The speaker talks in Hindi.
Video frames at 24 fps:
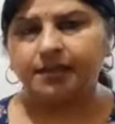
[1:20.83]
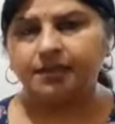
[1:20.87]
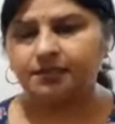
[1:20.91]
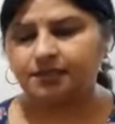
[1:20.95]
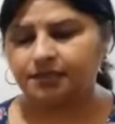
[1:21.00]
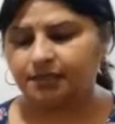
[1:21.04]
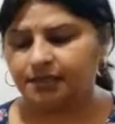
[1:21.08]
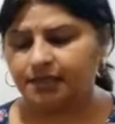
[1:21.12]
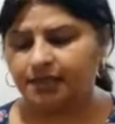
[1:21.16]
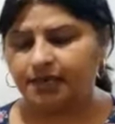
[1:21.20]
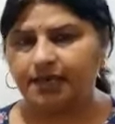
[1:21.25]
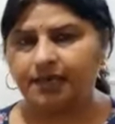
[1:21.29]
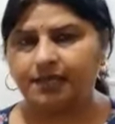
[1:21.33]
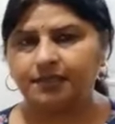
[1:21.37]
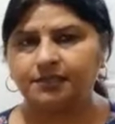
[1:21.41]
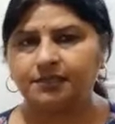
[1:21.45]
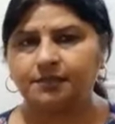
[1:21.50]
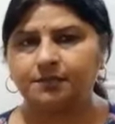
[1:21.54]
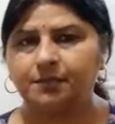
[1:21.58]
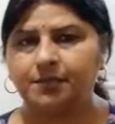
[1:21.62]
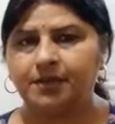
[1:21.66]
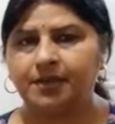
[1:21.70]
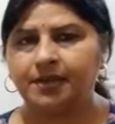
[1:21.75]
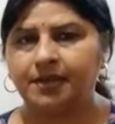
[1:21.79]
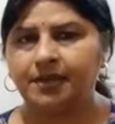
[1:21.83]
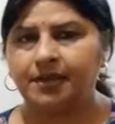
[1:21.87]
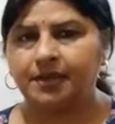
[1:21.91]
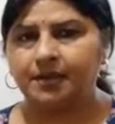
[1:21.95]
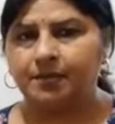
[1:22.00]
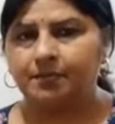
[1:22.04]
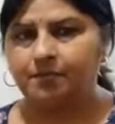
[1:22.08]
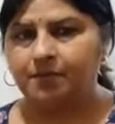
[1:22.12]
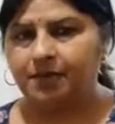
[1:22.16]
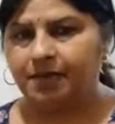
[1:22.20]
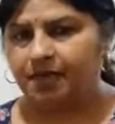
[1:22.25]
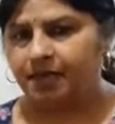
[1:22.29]
इस गिलास में
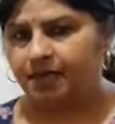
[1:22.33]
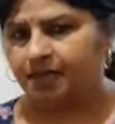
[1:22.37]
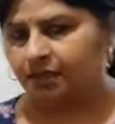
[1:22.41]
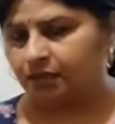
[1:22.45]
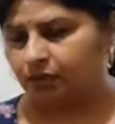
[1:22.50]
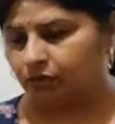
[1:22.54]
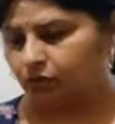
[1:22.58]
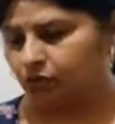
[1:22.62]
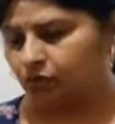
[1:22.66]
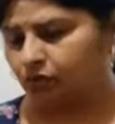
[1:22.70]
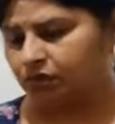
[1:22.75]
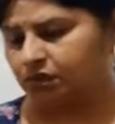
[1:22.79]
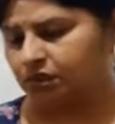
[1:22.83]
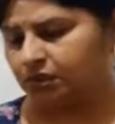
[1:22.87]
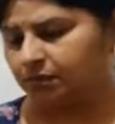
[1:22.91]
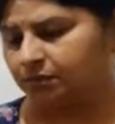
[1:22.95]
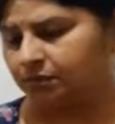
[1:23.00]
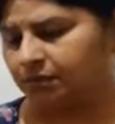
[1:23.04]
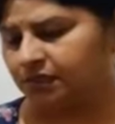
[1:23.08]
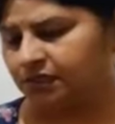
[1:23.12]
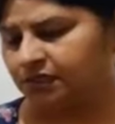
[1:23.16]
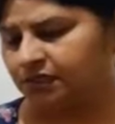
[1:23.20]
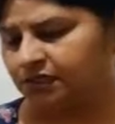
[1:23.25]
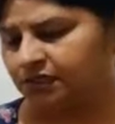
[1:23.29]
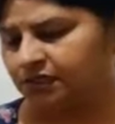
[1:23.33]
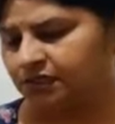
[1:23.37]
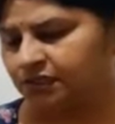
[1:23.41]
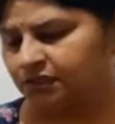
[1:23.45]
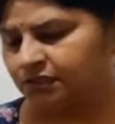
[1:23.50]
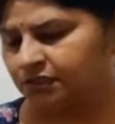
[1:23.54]
मैं दो चम्मच